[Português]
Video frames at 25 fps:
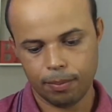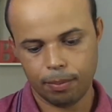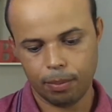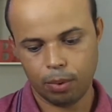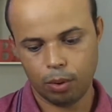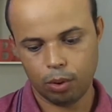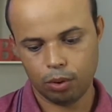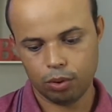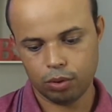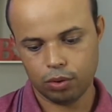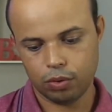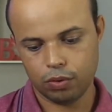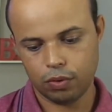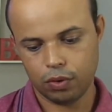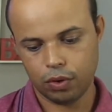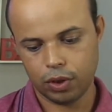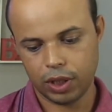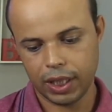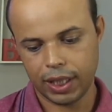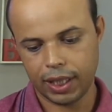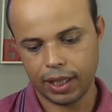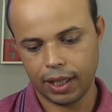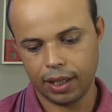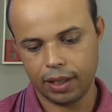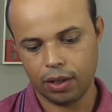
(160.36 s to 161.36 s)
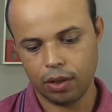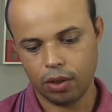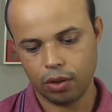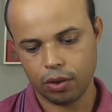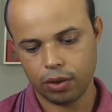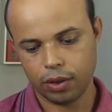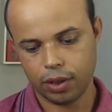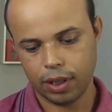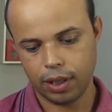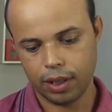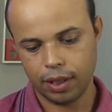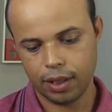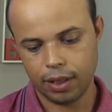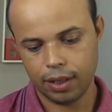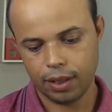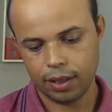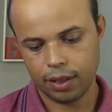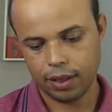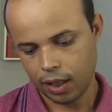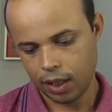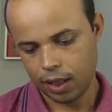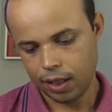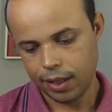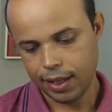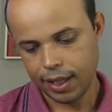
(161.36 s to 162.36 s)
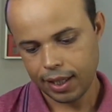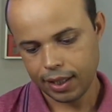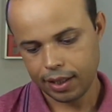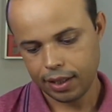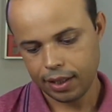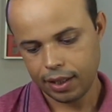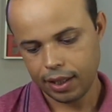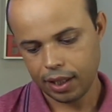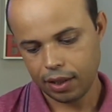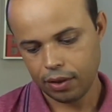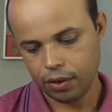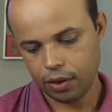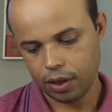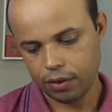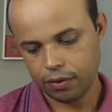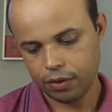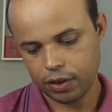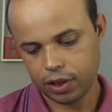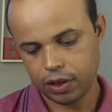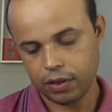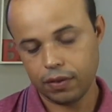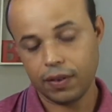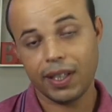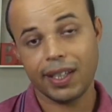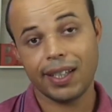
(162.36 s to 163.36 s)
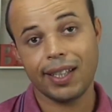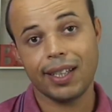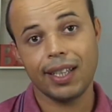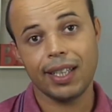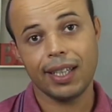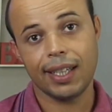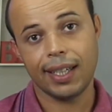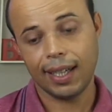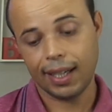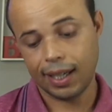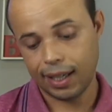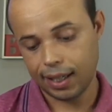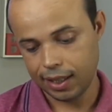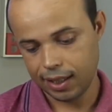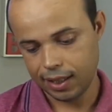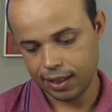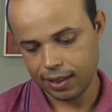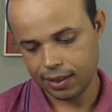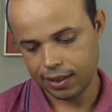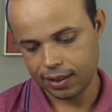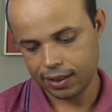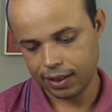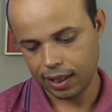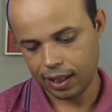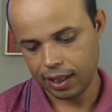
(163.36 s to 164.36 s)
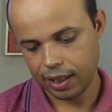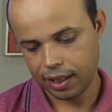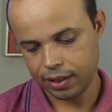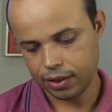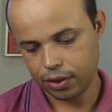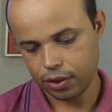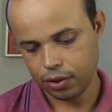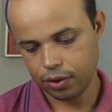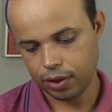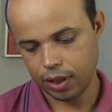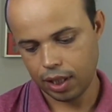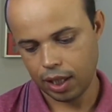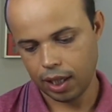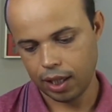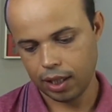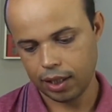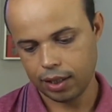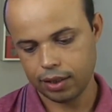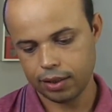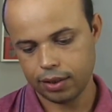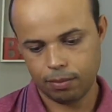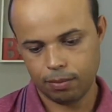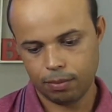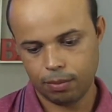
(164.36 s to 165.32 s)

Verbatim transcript: Pronto, vou clicar em OK. E aqui agora você vai clicar em selecionar.